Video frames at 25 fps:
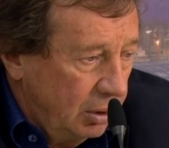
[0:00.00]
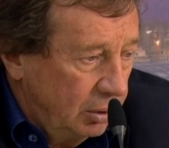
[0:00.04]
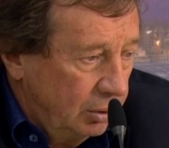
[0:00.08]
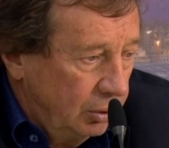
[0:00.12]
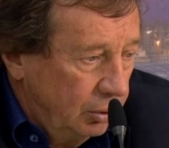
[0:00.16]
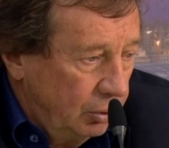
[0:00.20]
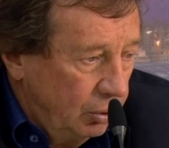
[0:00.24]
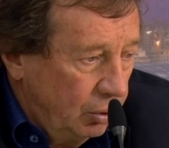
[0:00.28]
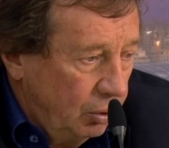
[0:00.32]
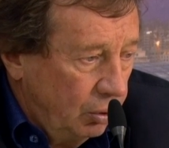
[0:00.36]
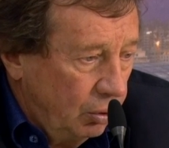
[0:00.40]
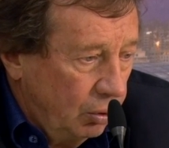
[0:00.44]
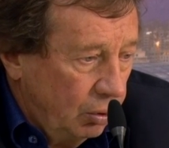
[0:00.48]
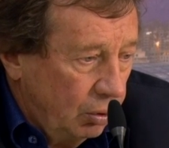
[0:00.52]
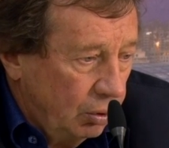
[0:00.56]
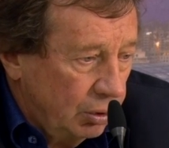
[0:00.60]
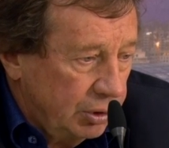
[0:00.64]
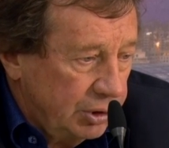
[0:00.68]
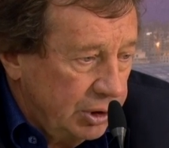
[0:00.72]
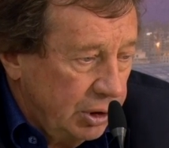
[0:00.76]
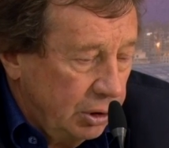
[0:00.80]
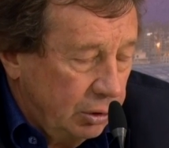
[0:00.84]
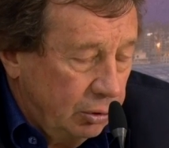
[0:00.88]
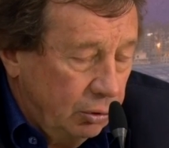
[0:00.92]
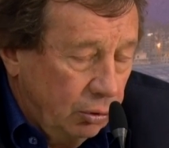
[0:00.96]
но
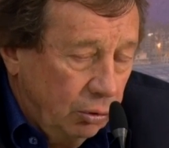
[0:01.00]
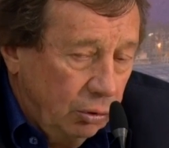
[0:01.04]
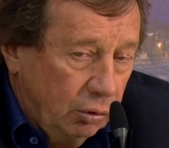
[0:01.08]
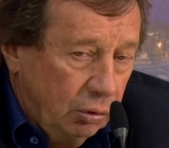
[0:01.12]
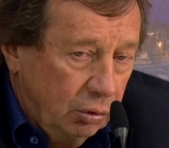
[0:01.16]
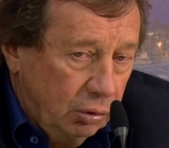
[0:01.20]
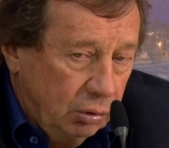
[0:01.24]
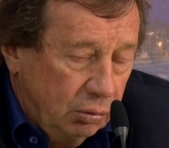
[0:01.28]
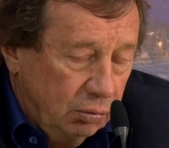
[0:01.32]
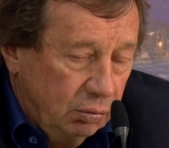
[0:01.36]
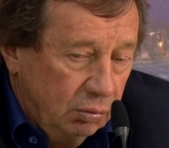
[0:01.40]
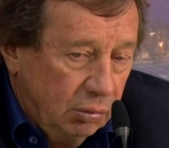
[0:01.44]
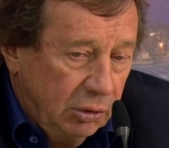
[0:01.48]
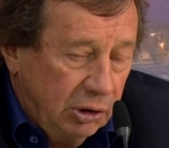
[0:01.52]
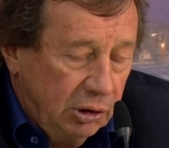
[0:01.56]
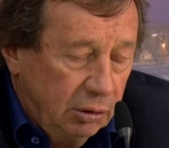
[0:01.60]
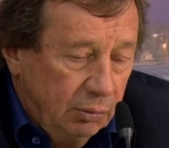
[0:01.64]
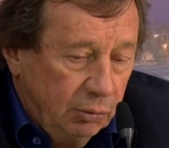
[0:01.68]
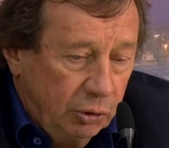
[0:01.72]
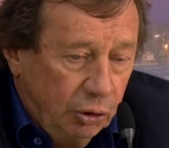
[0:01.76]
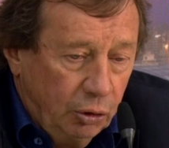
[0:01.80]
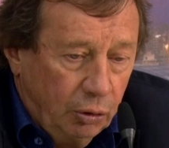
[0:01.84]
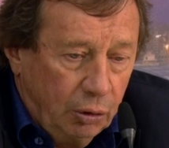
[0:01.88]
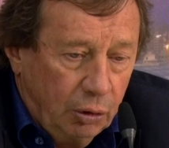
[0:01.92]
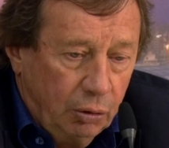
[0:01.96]
зато было
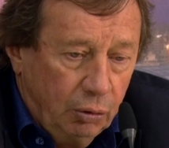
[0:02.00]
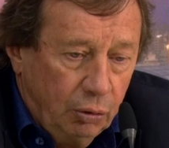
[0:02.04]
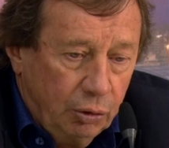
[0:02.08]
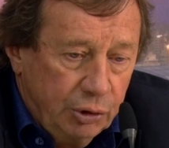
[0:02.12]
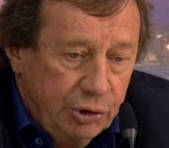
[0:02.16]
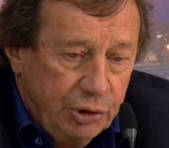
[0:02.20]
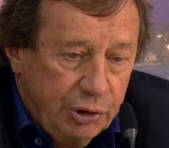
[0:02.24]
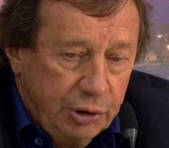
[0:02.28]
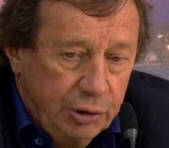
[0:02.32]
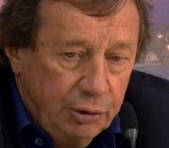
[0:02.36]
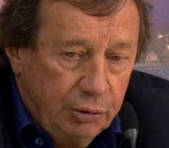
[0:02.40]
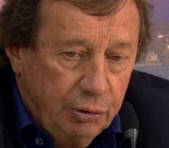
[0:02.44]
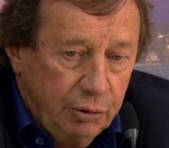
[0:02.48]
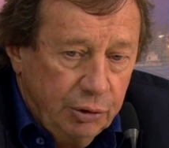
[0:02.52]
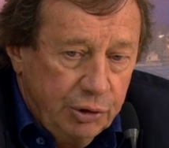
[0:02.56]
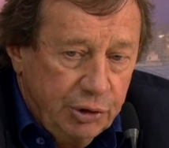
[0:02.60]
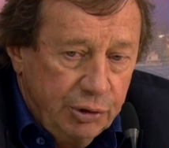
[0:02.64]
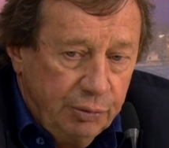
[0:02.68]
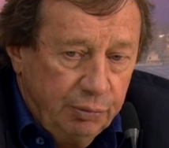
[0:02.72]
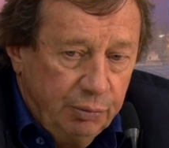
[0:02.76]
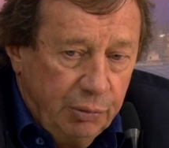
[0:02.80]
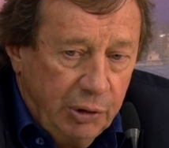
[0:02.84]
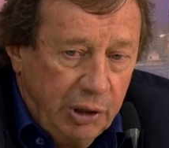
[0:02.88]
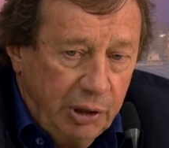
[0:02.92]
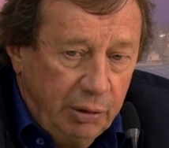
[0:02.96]
много очень и
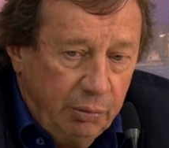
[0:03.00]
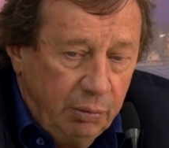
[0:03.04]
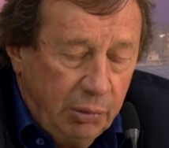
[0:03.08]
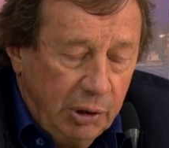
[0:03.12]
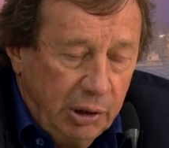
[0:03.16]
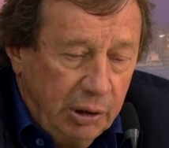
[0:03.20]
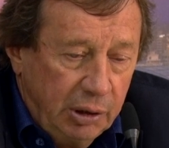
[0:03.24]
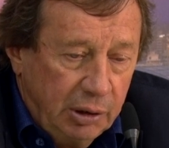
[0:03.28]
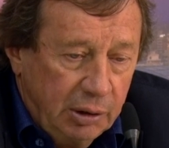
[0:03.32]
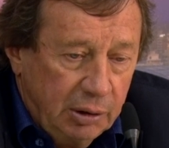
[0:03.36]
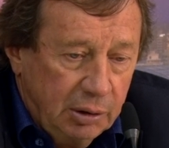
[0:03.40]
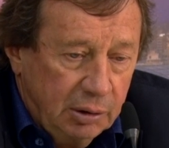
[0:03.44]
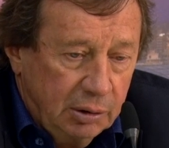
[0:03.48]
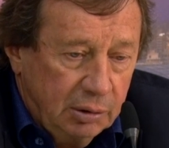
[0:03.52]
очень борьбы.